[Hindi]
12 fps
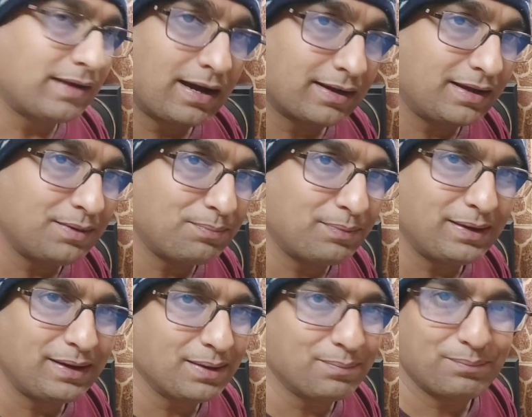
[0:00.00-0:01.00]
ना कि पी
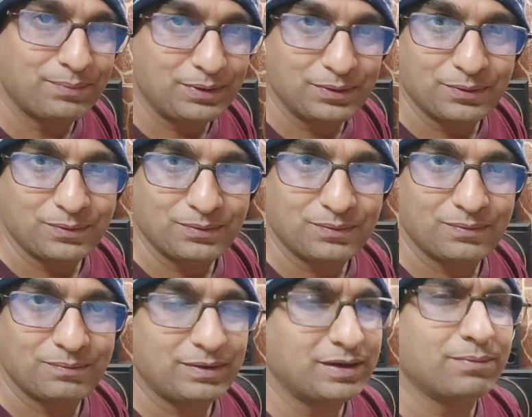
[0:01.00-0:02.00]
एम पी ओ
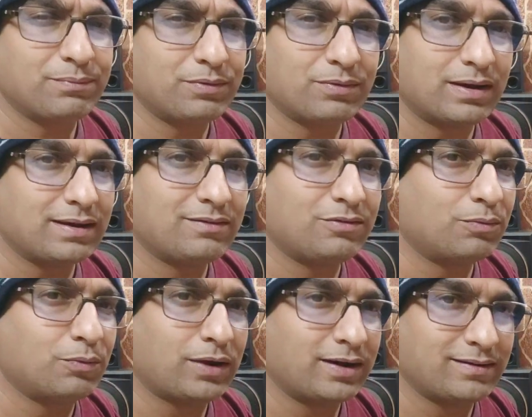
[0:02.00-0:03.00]
पी एम पी ओ गाइस जो
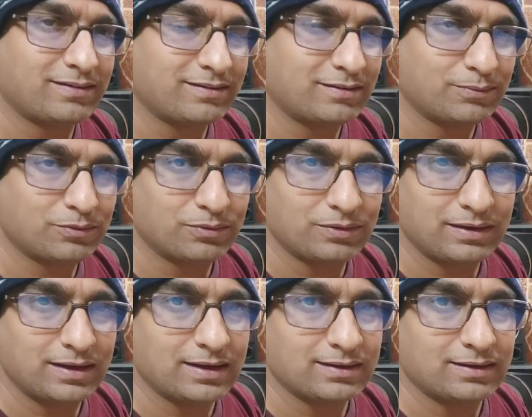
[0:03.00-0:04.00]
पुराने सिस्टम होने
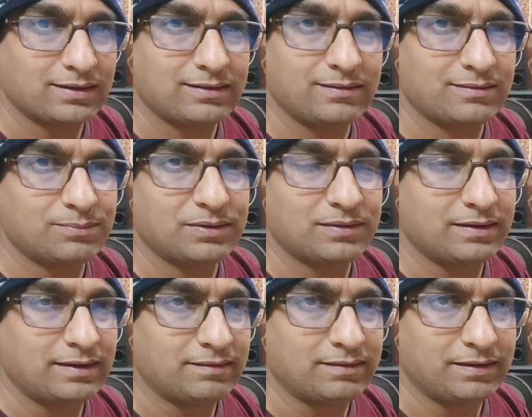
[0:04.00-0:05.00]
के आते थे जिसमें
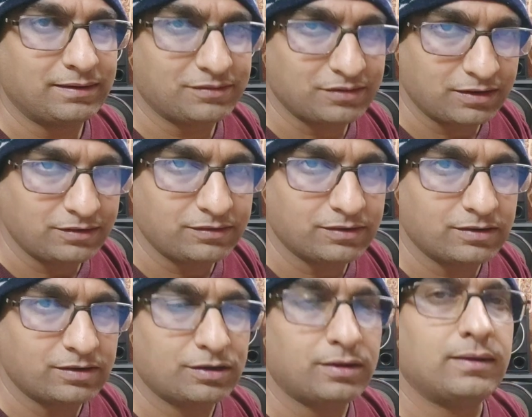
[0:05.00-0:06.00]
थ्री सी डी
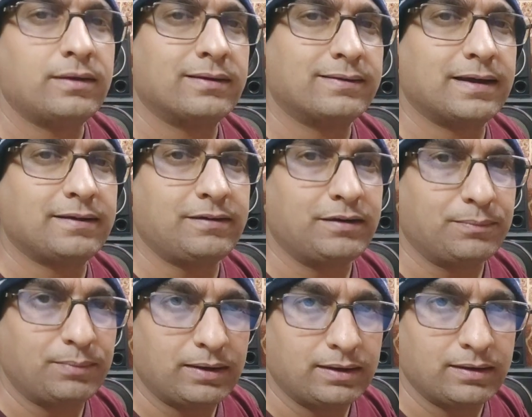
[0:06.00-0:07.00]
चेंजर कैसेट
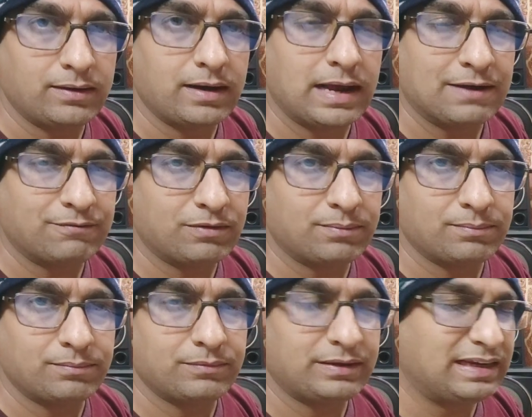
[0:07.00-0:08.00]
प्लेयर एफ
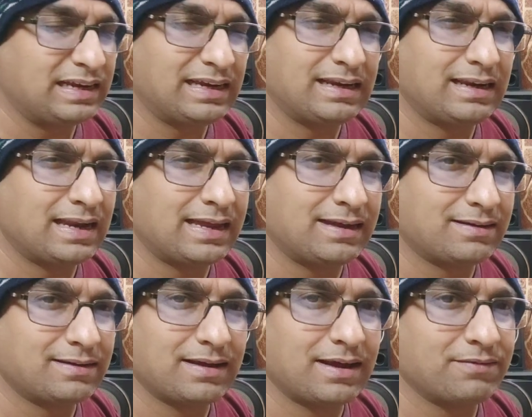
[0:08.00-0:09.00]
एम ये लाइक